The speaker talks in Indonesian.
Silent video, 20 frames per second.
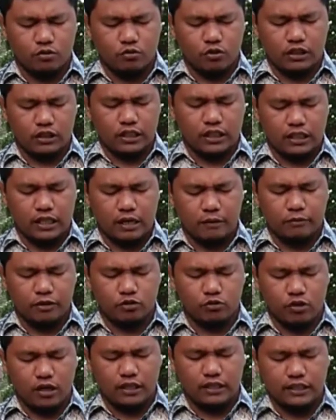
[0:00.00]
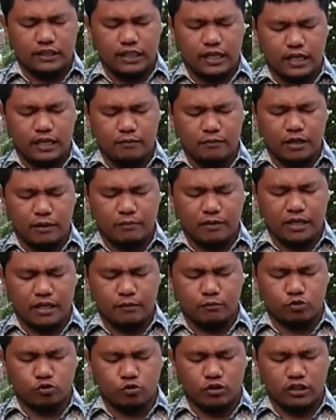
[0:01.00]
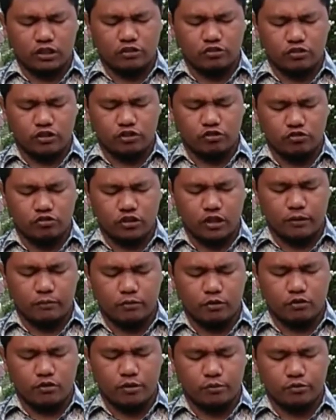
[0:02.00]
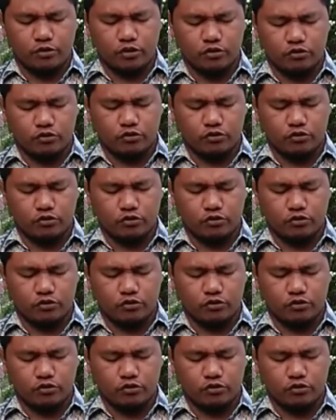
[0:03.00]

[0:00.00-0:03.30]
buatkan kami Tuhan di dalam nama anakmu Tuhan Yesus Kristus kami berdoa untuk